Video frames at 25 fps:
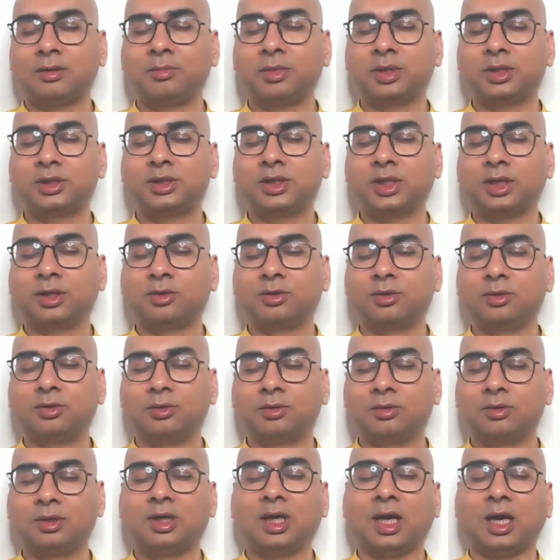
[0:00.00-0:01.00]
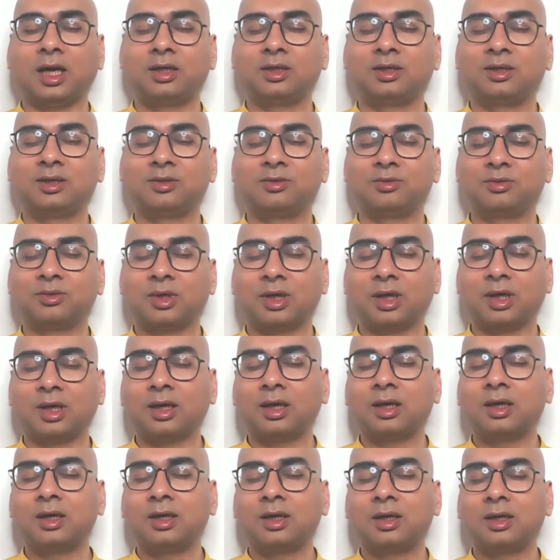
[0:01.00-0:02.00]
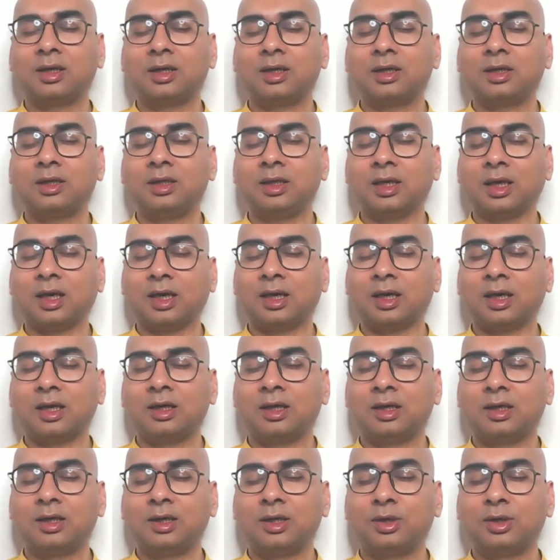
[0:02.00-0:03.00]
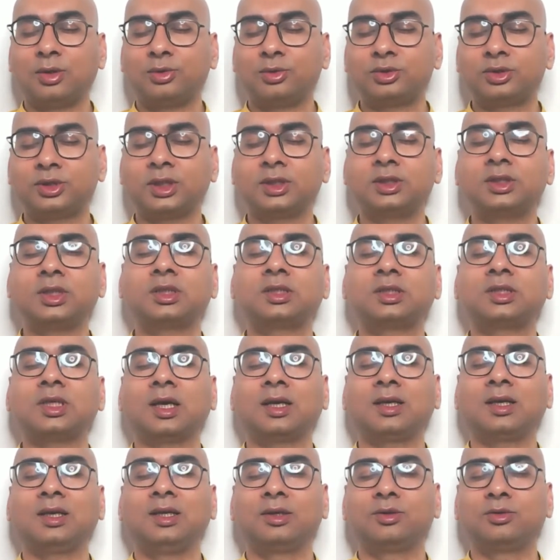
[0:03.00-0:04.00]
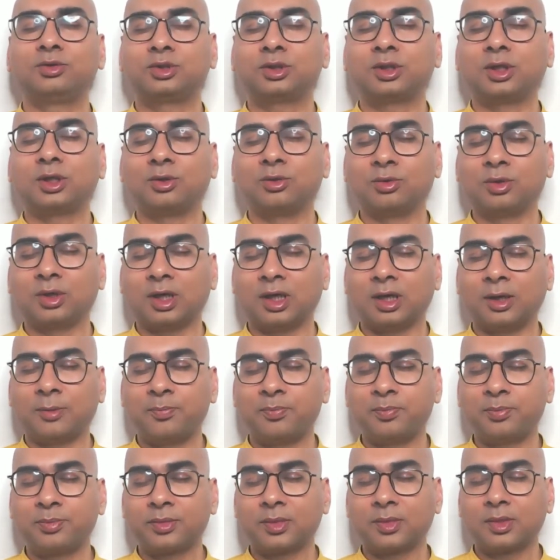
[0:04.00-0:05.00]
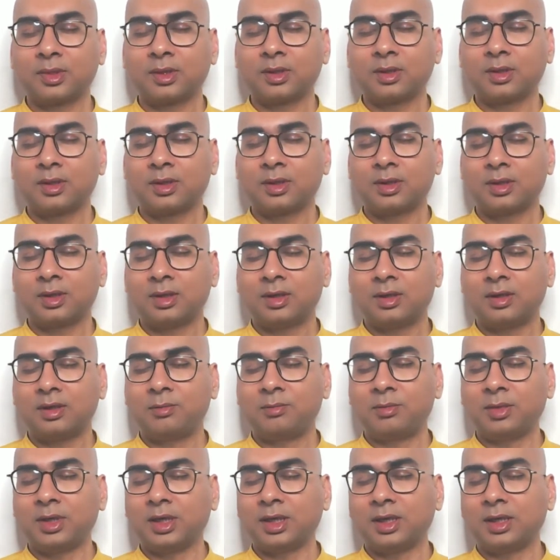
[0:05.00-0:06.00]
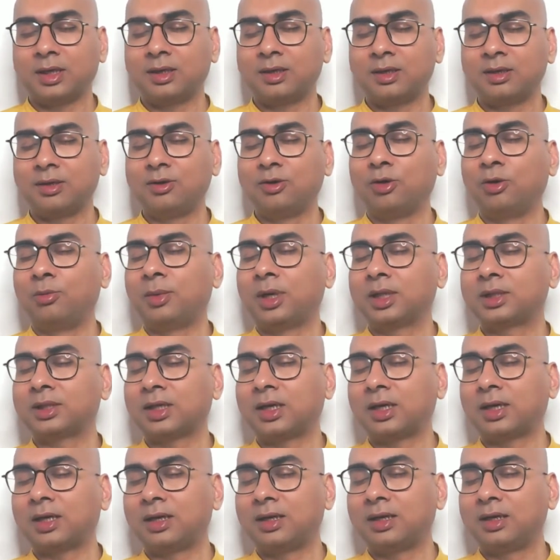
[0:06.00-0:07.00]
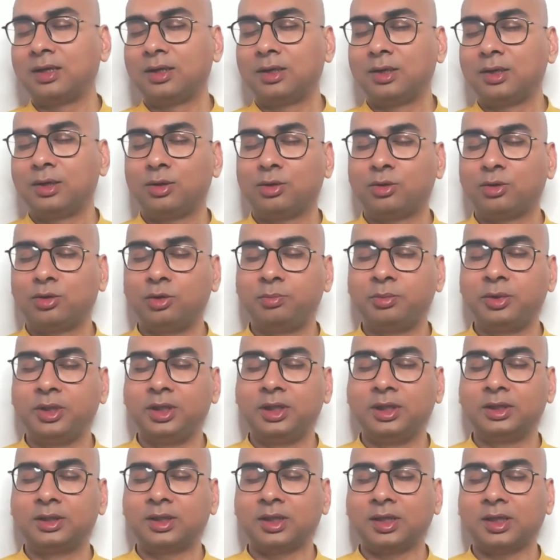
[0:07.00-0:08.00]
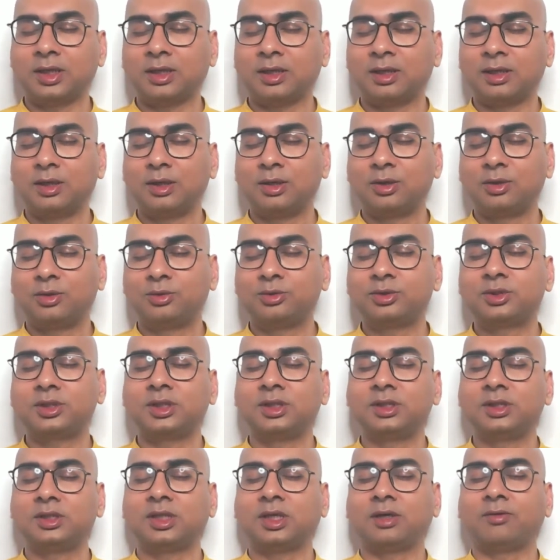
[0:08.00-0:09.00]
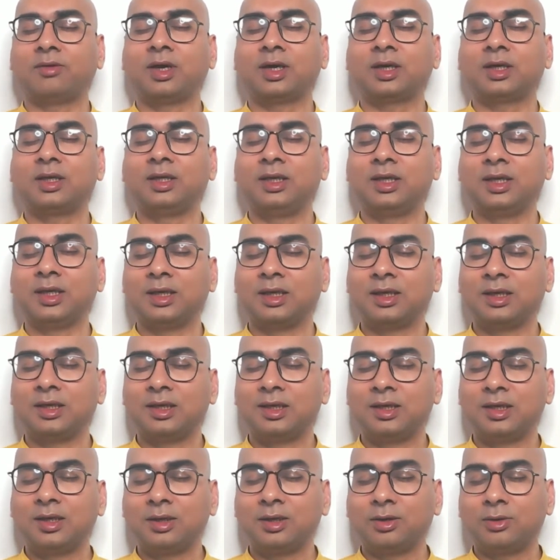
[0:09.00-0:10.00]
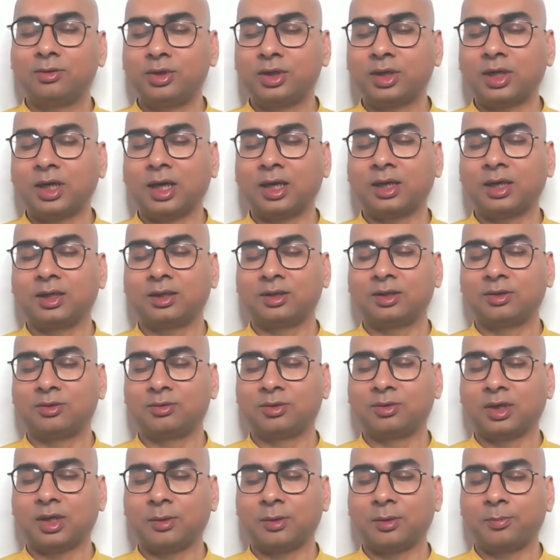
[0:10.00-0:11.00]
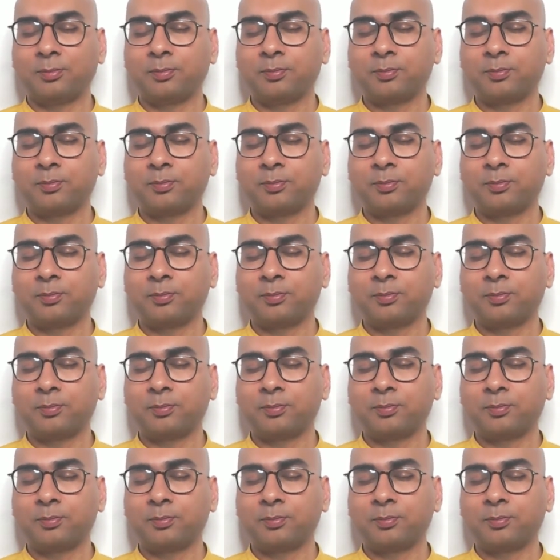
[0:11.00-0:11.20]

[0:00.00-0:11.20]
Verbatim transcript: बच्चे को लाड करूंगा या उसकी शिक्षा के लिए कुछ करूंगा मैं गौ माता कोई पीड़ित है उसकी सेवा के लिए कोई कार्य करूंगा